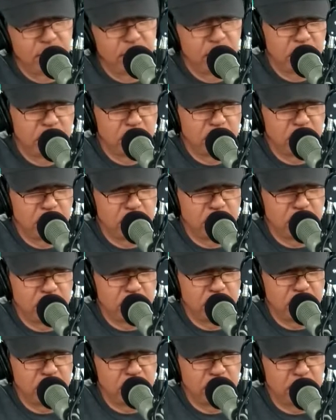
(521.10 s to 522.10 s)
entire
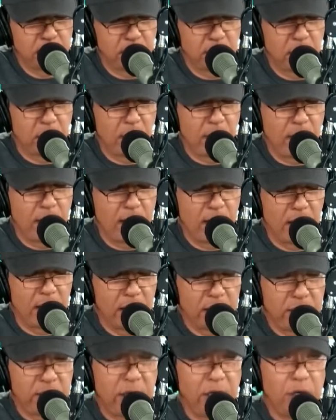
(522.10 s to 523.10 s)
picture pag dalawang
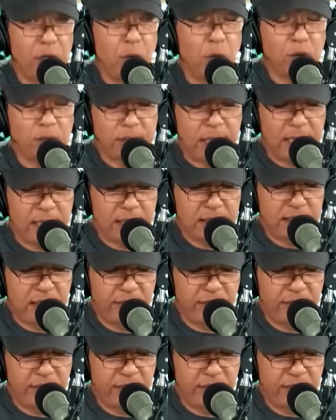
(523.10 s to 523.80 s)
agency. Si Yusek